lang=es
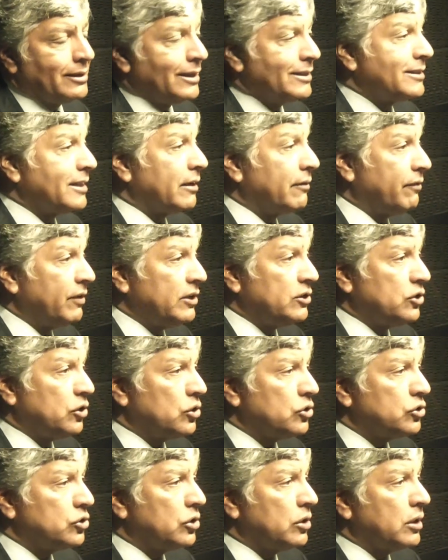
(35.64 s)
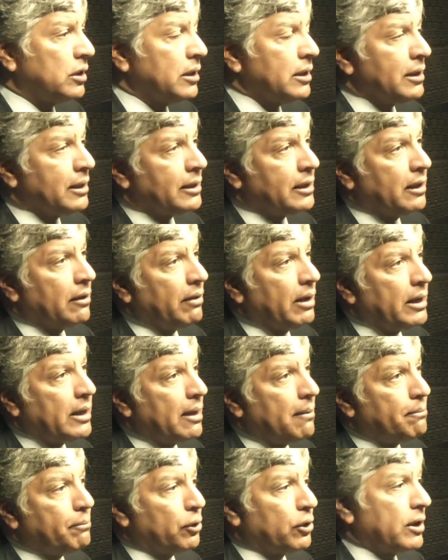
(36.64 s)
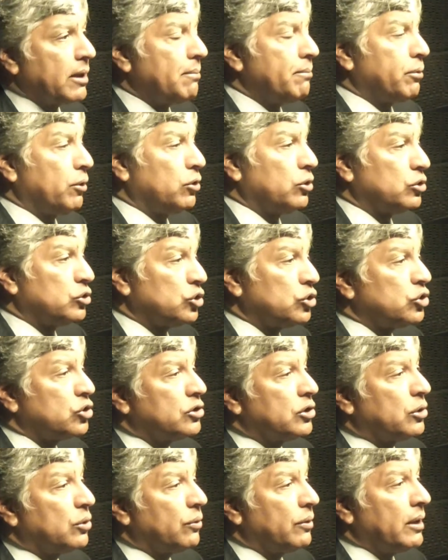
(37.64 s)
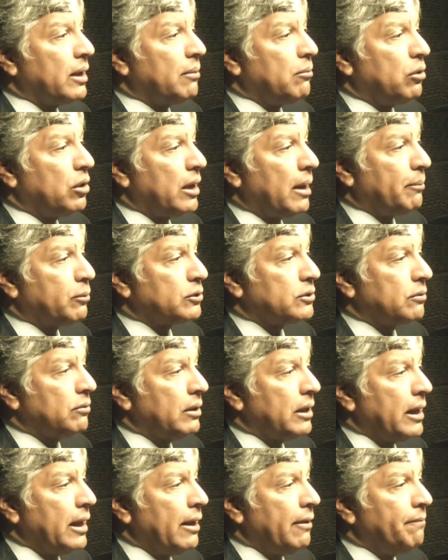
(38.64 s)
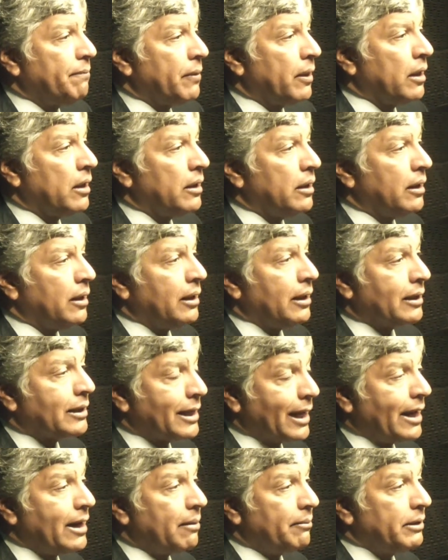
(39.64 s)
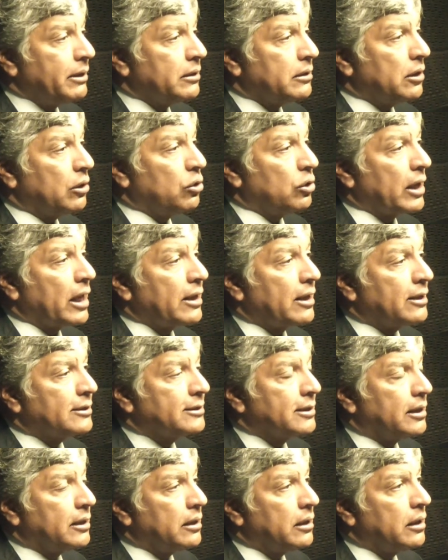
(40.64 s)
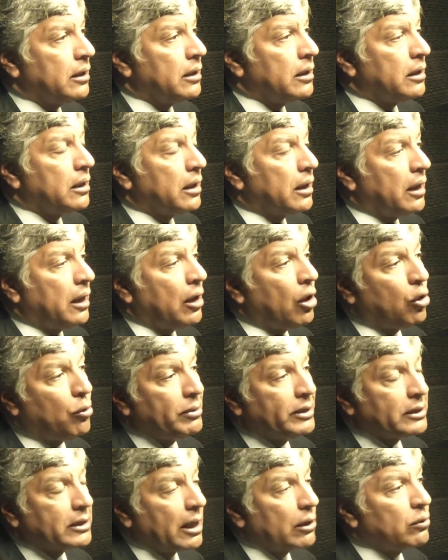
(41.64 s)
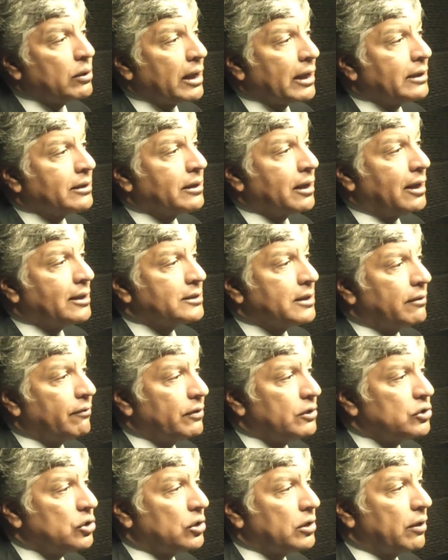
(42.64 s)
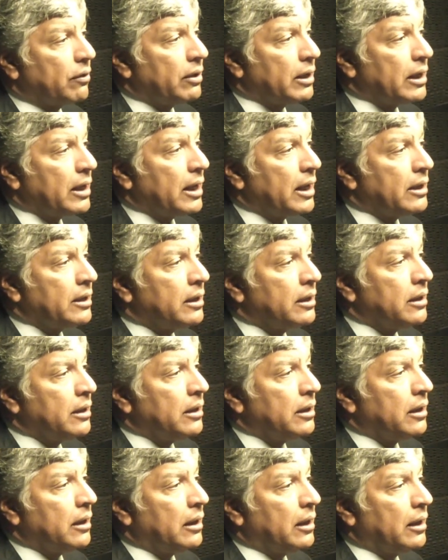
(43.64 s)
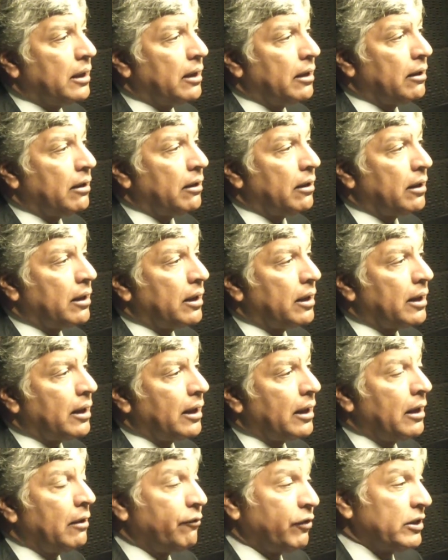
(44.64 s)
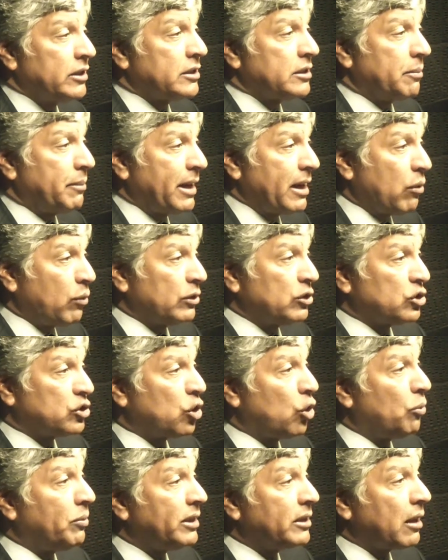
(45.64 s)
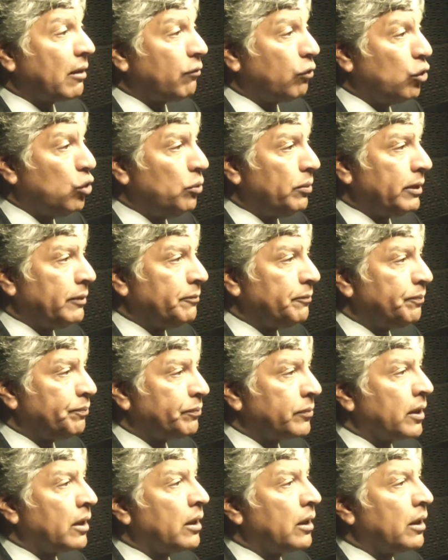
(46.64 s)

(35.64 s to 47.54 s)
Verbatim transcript: de servicios que vayan, por ejemplo, nosotros si tuviéramos la posibilidad, eh, claramente lo que hay que hacer es aumentar una cantidad de servicios que vengan eh, el fin de semana cuando se aumenta el volumen.